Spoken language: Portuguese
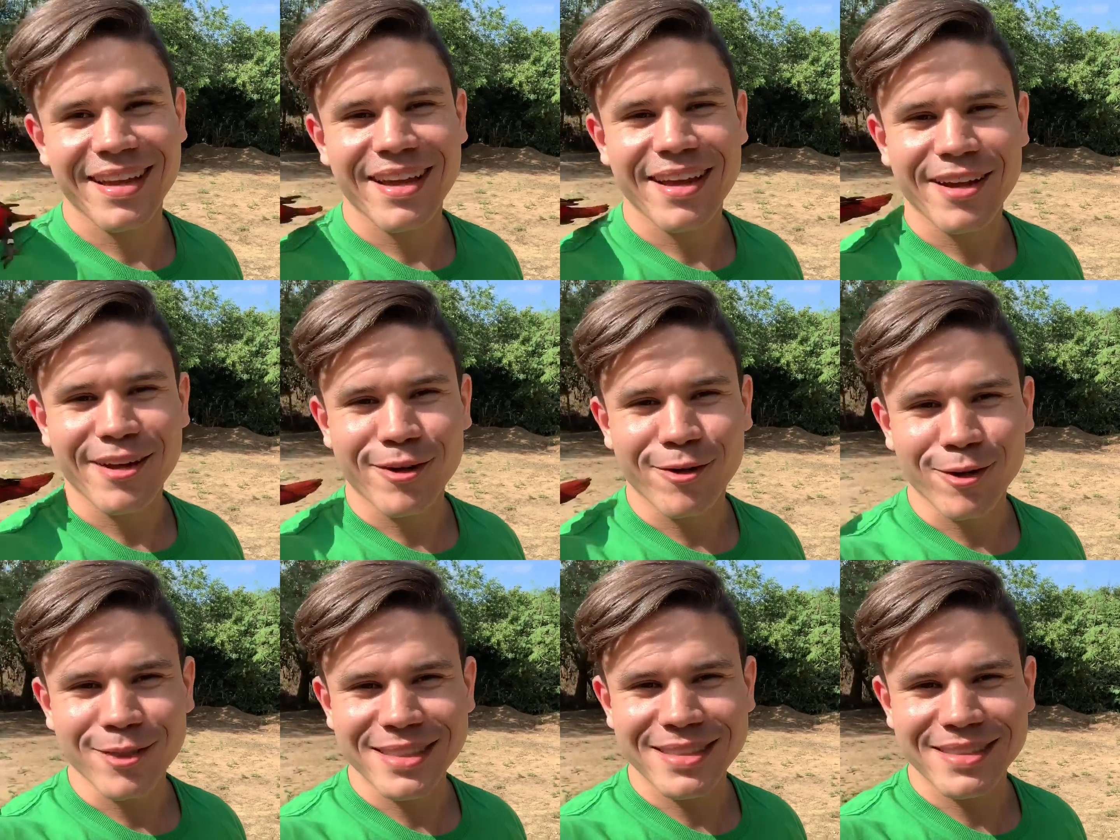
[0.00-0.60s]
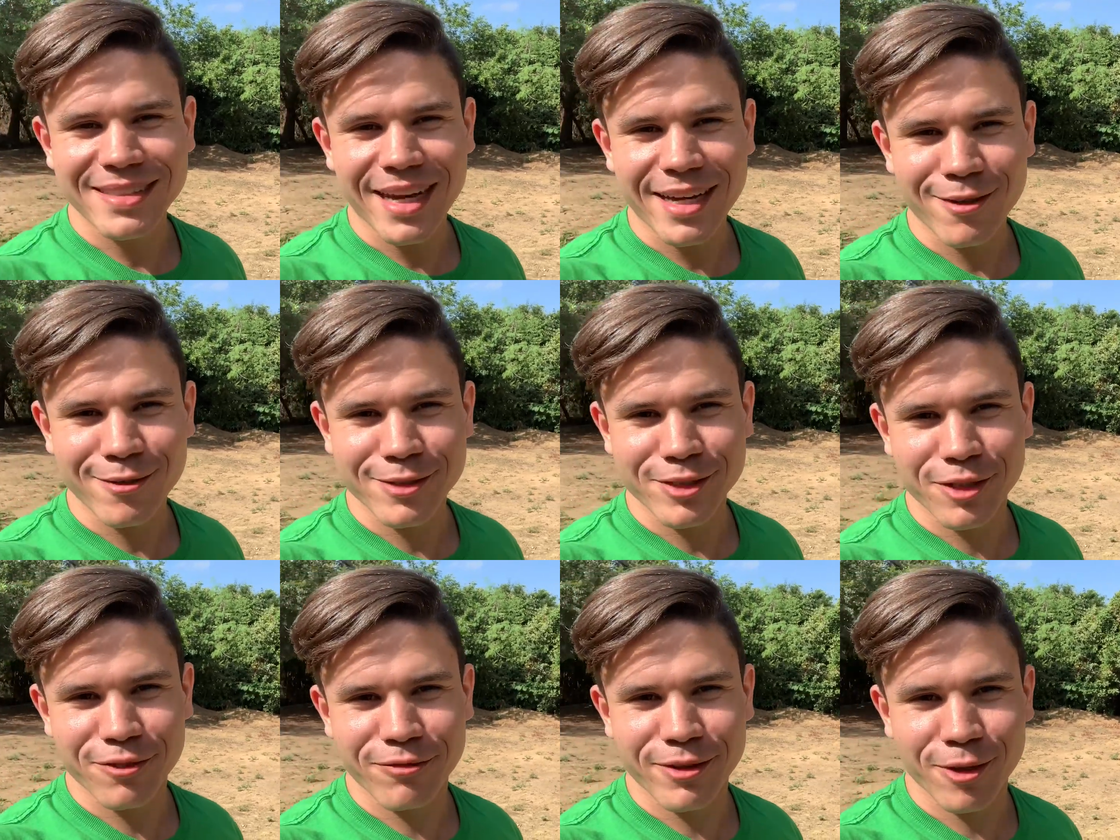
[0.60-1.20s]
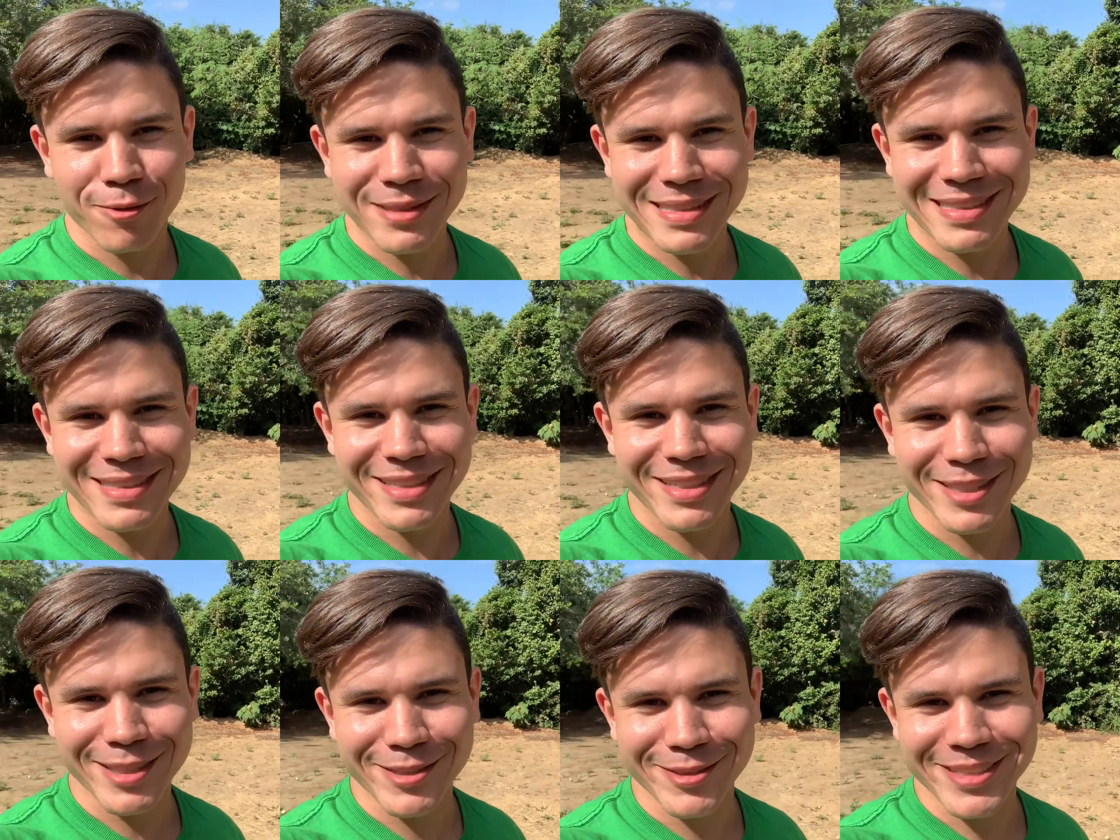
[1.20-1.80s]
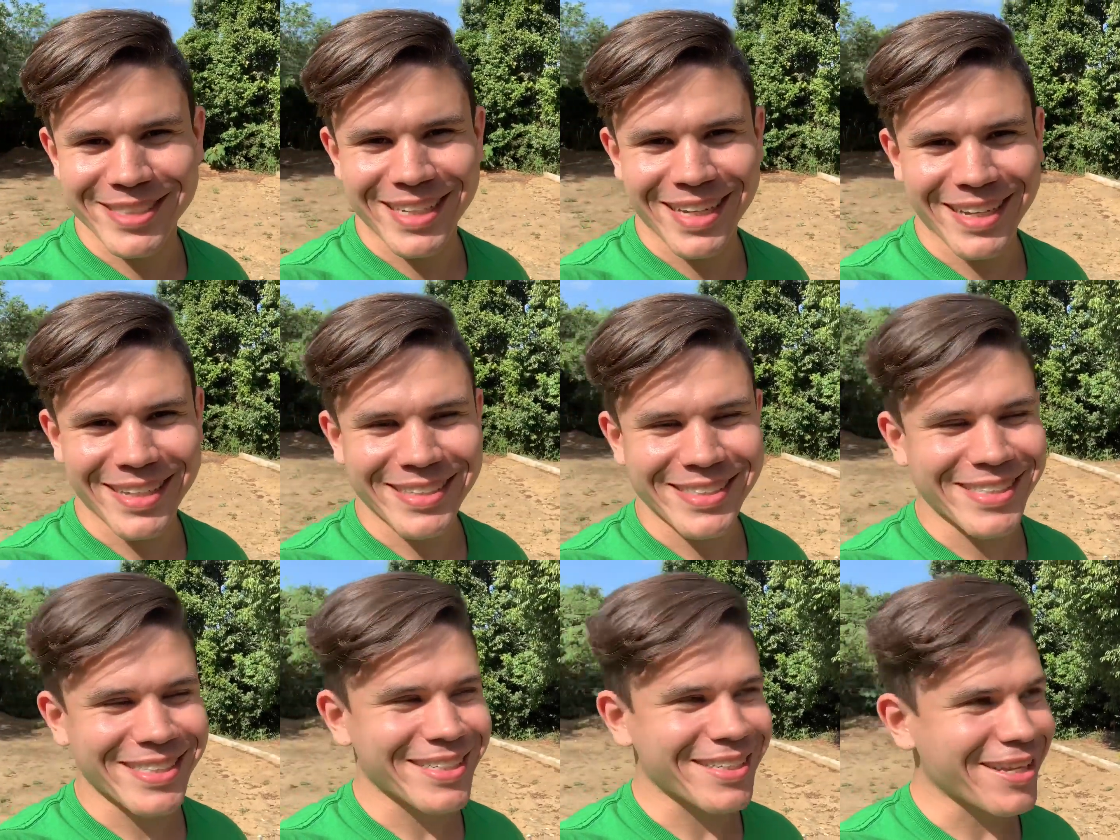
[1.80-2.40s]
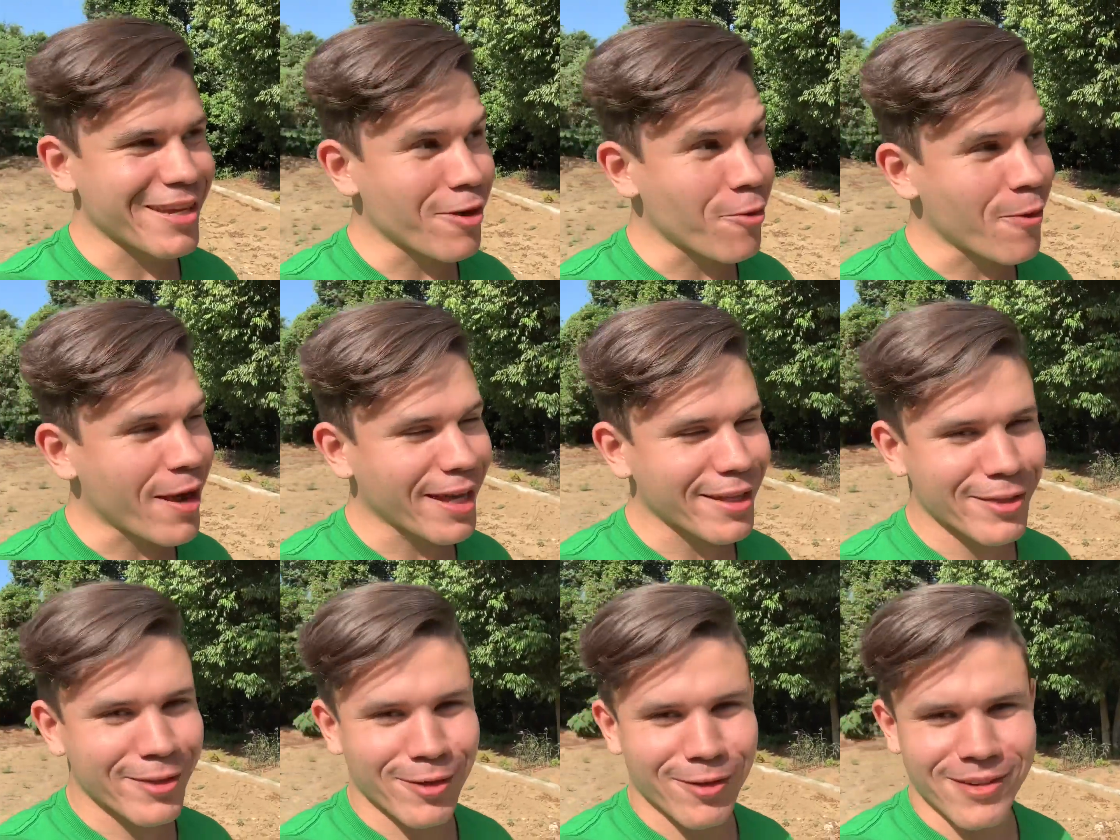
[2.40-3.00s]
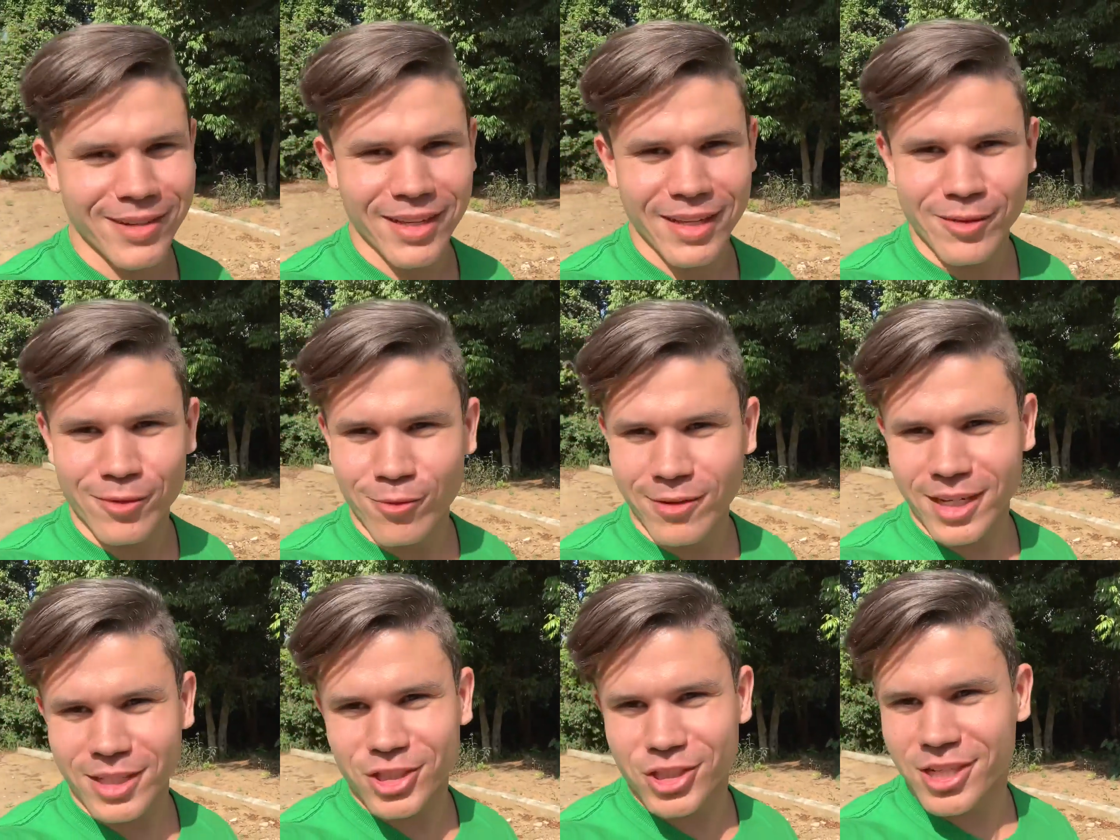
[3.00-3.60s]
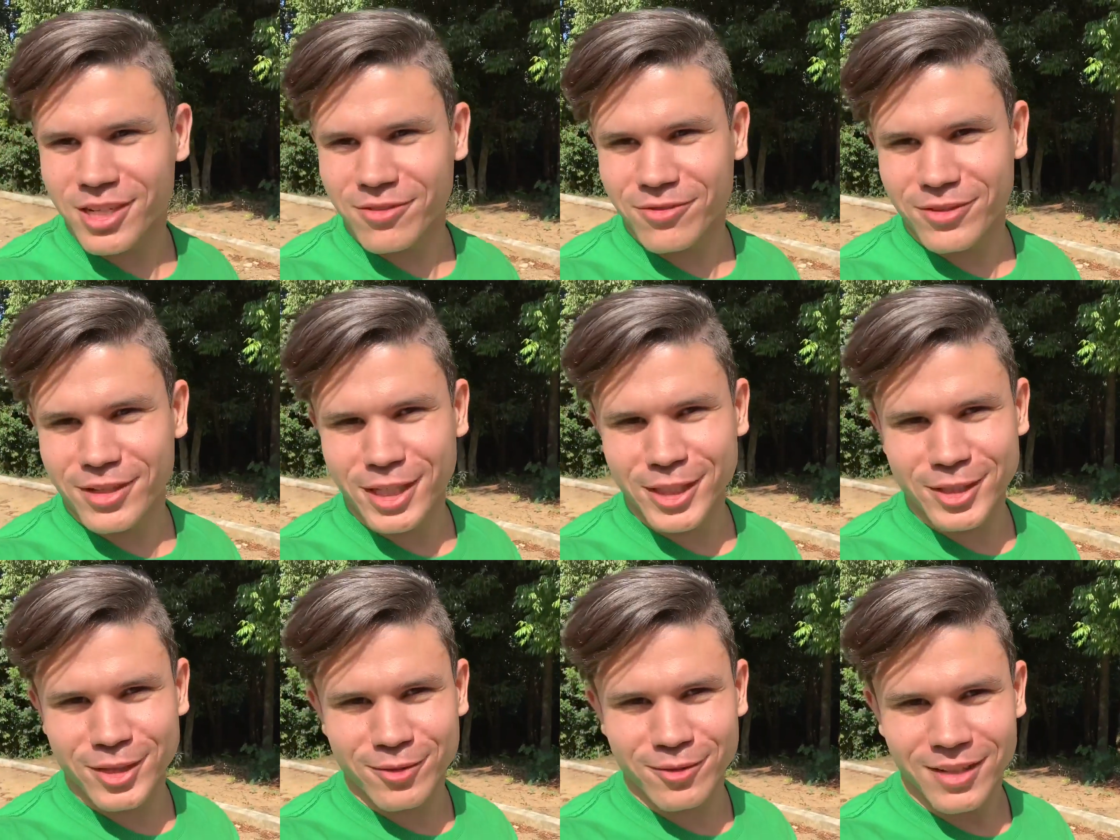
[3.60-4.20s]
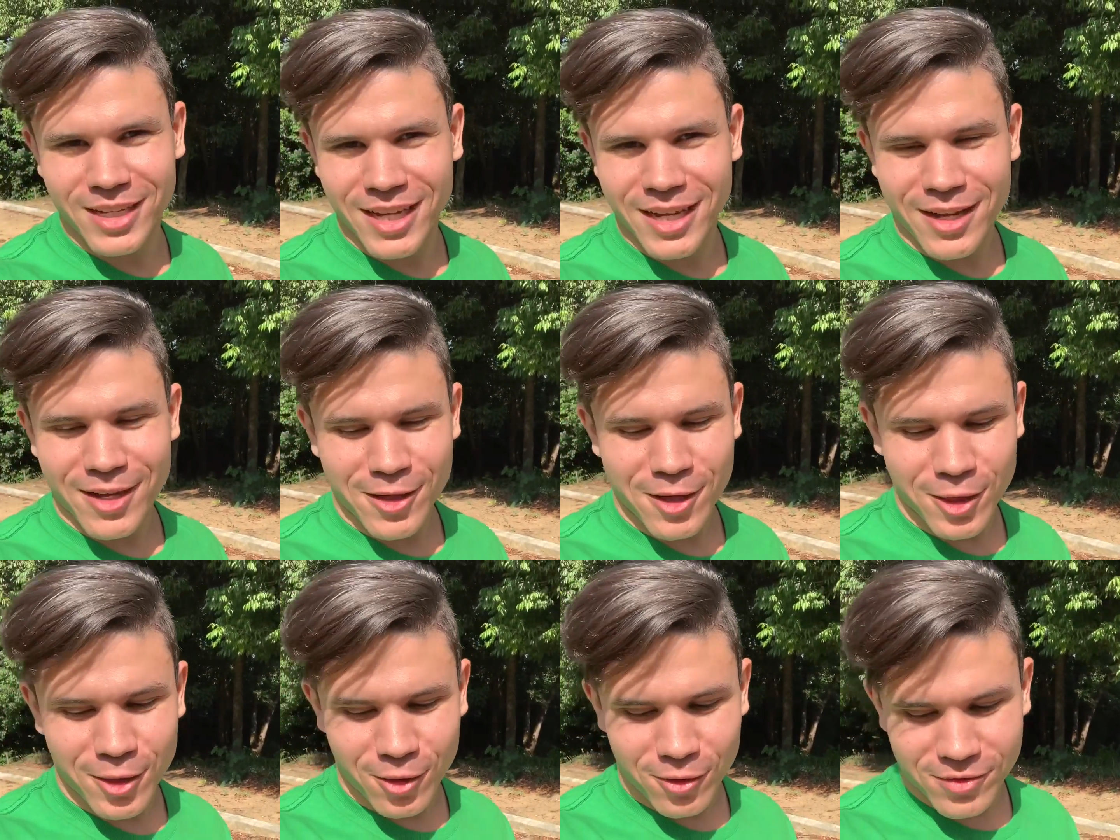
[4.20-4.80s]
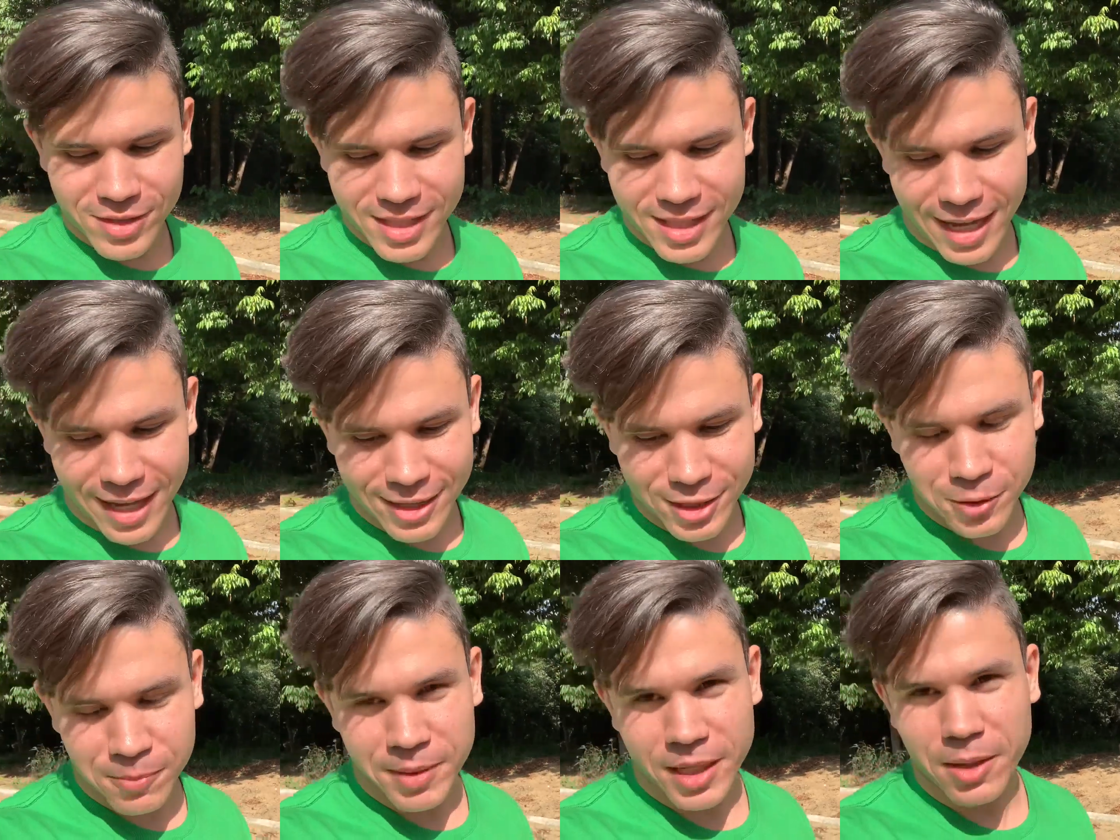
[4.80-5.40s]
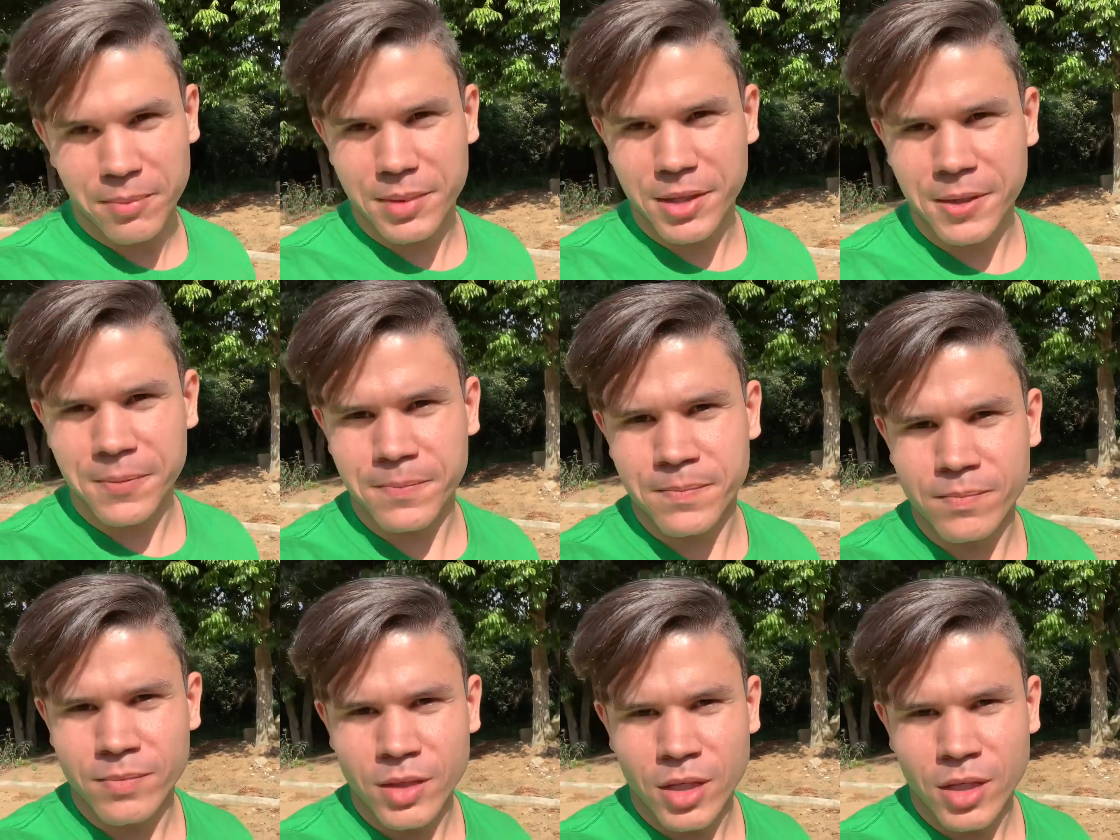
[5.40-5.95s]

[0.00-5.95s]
Gostaram de ver um esquilo, gente? Eu adorei, nunca tinha visto. Novidade para mim.